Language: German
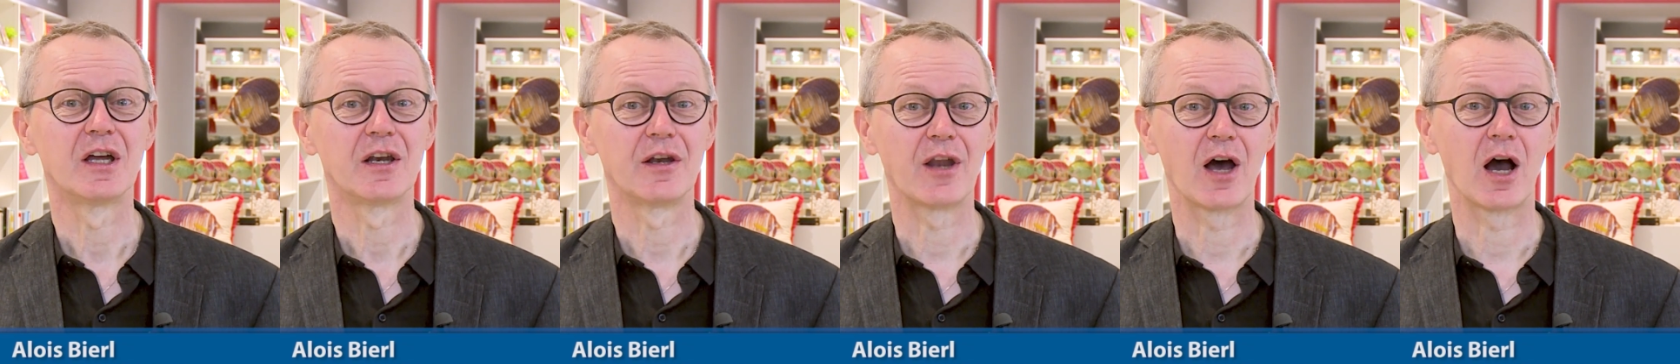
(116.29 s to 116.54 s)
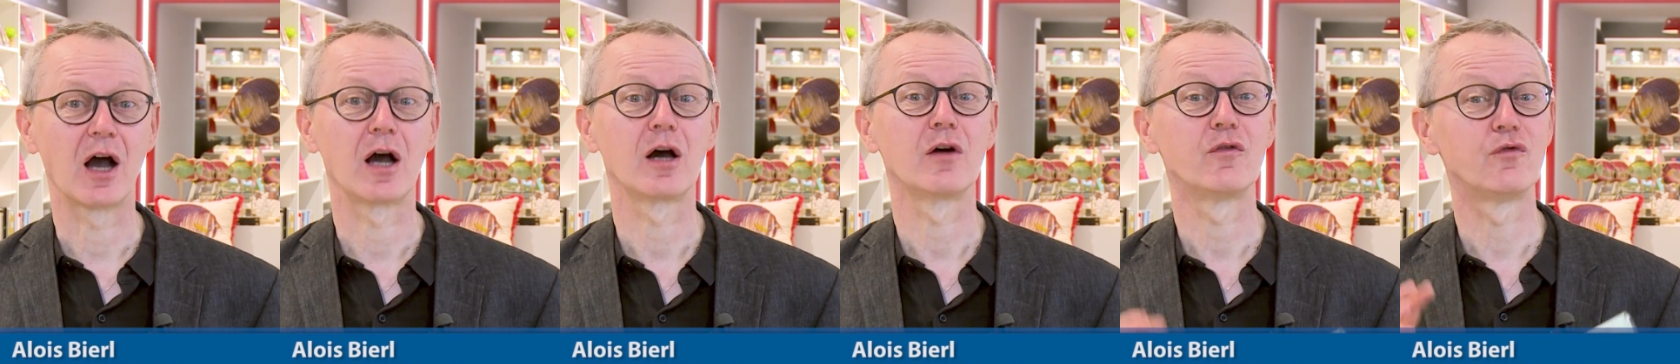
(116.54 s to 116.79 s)

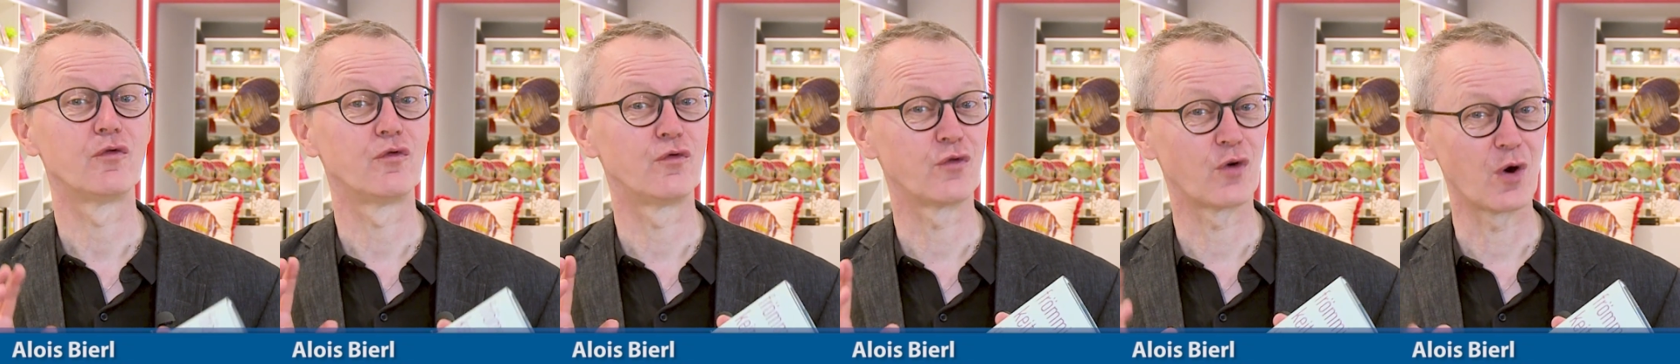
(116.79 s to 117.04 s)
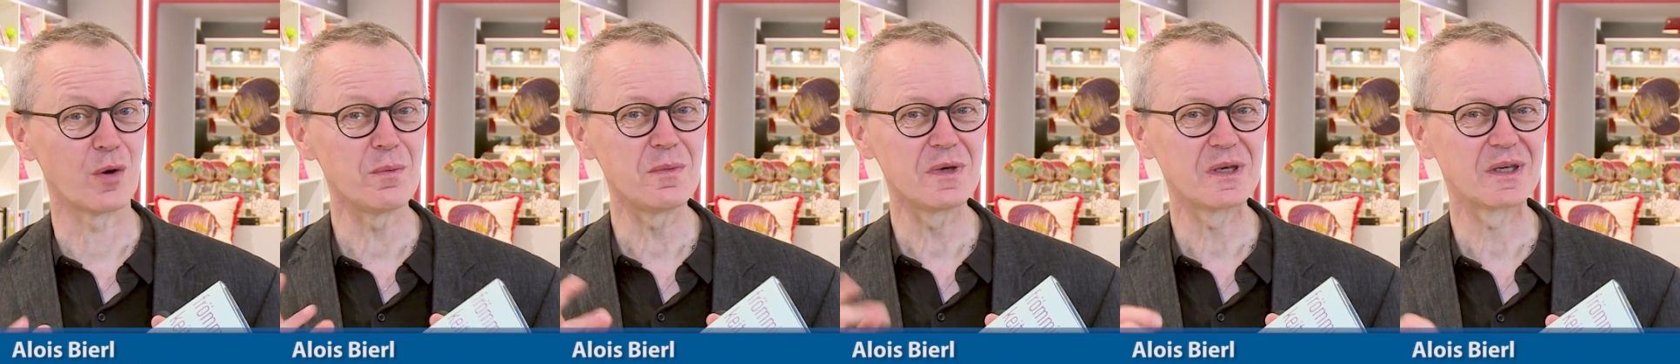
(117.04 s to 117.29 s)
nach
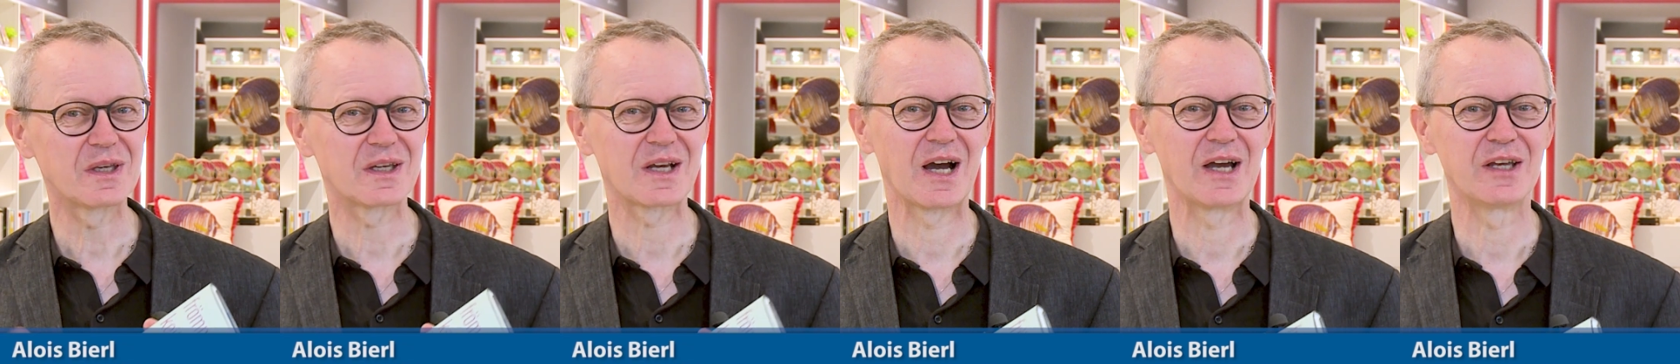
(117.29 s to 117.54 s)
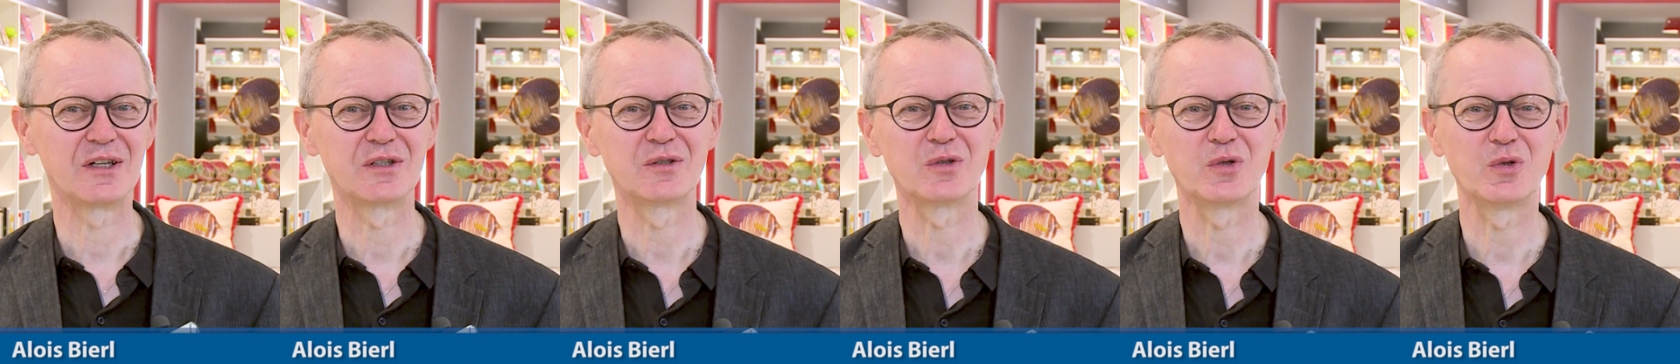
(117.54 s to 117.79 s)

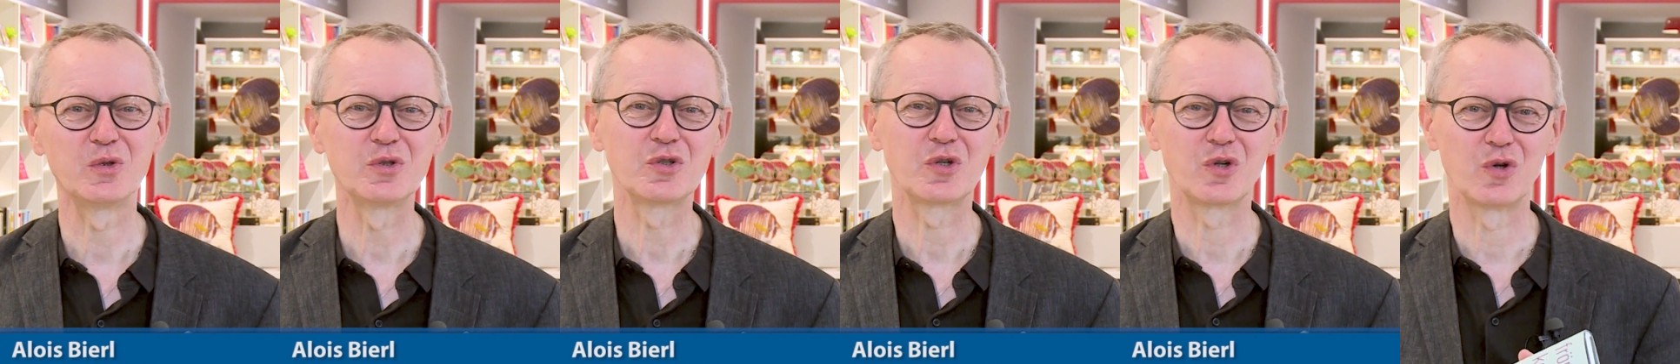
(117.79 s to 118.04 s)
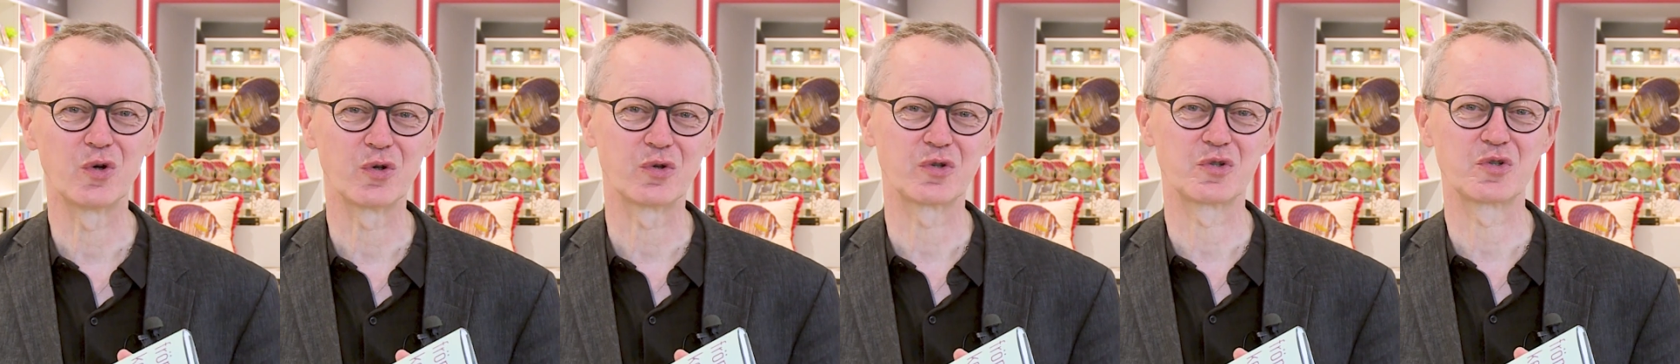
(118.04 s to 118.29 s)
Frömmigkeit und
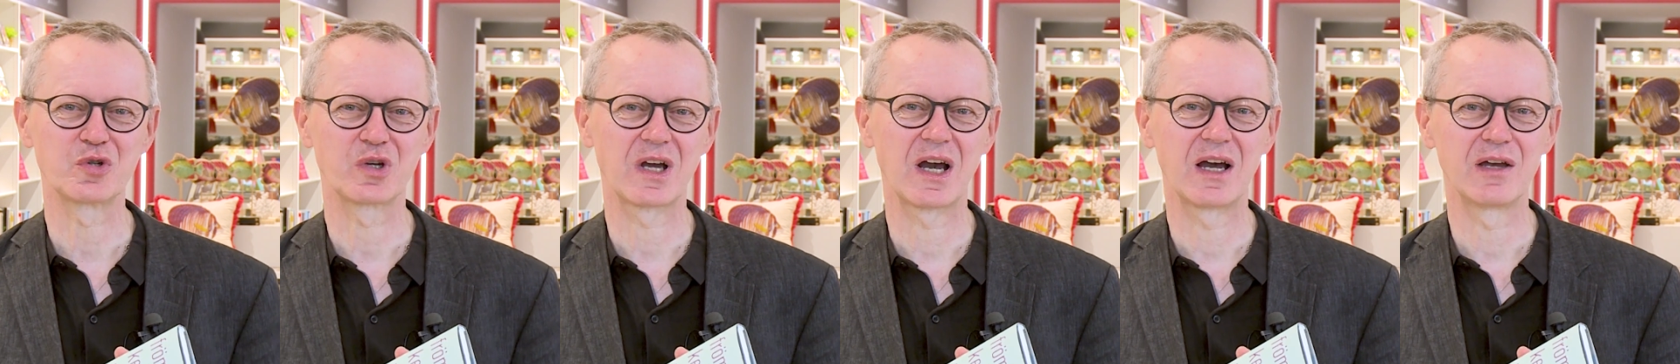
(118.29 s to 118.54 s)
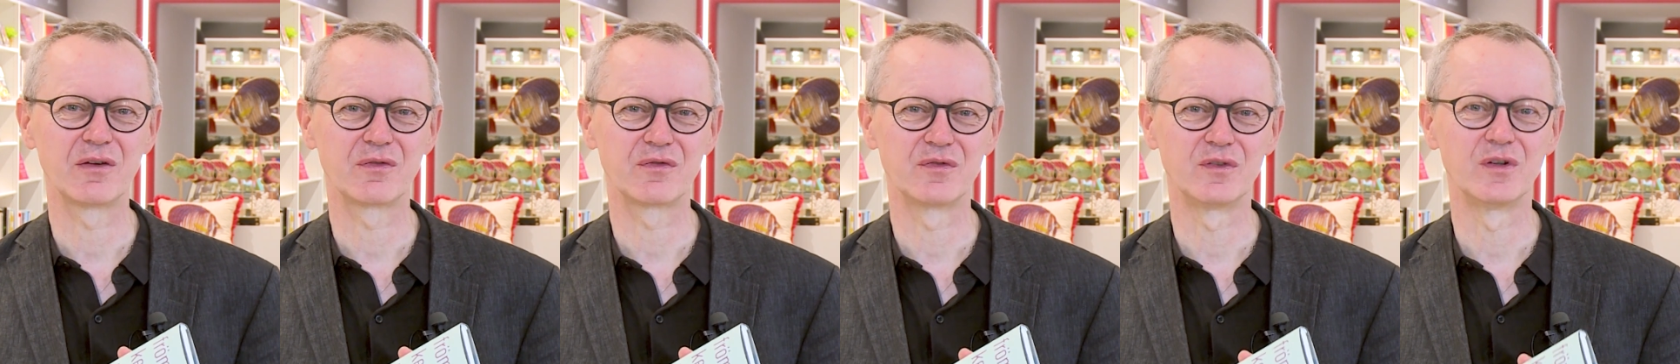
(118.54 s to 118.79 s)
Glück zu
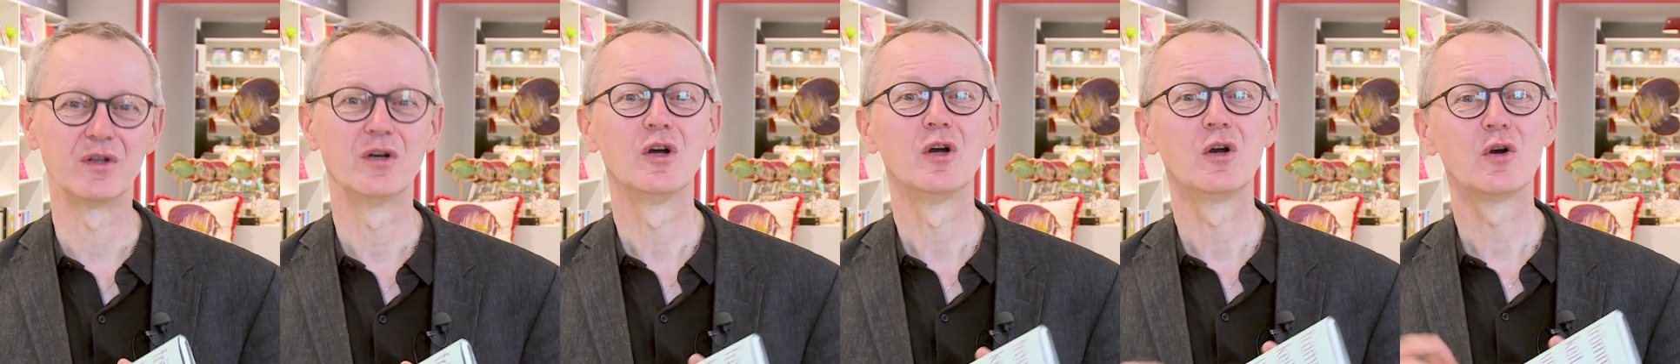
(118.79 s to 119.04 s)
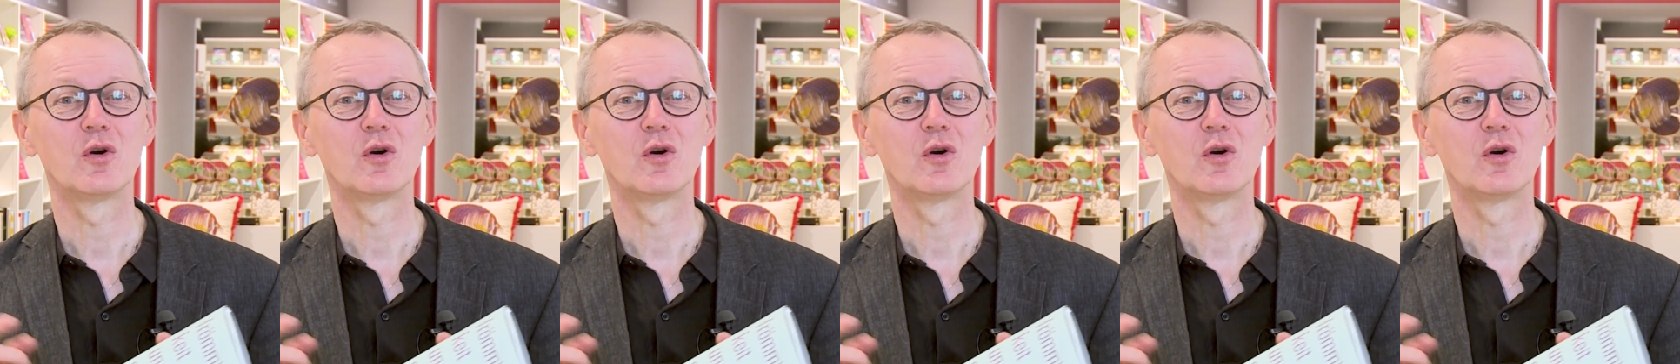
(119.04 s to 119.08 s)
greifen